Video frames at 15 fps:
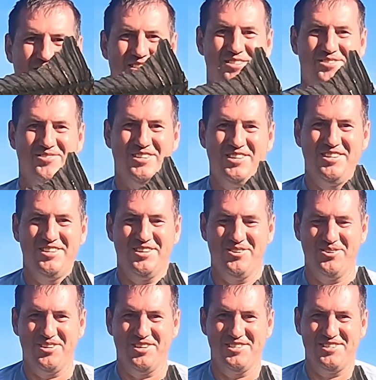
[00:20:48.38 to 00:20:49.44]
Смотрите,
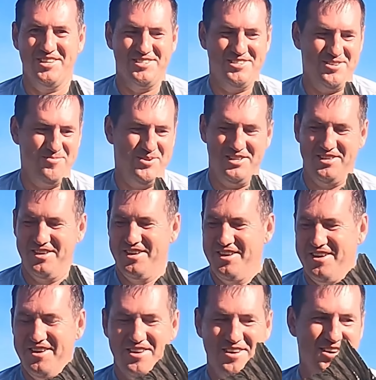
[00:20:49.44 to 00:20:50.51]
какой красавец, ребят.
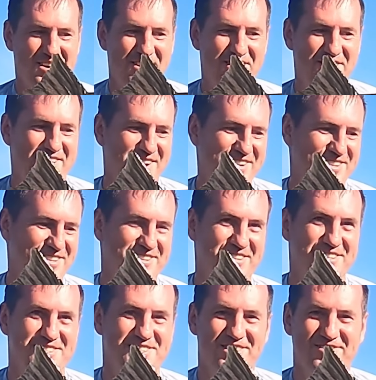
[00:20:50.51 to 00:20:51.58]
Реально
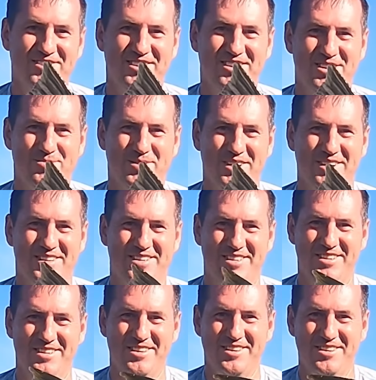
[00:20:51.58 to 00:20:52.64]
красивая рыба.
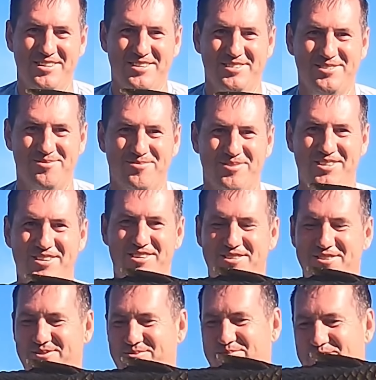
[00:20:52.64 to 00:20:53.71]

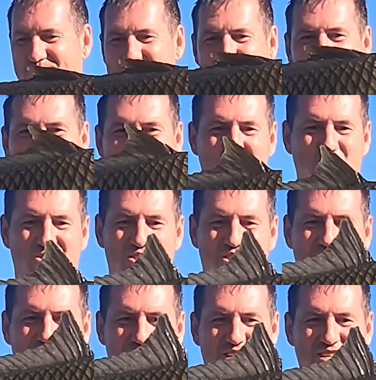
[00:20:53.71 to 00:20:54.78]
Смотрите, ну, блин,
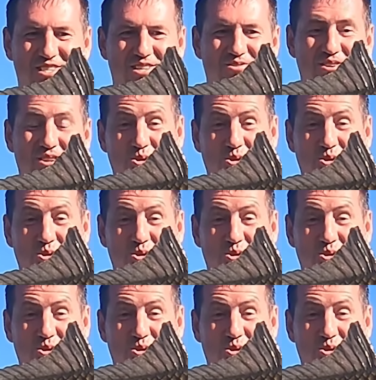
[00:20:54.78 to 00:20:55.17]
мощная, красивая.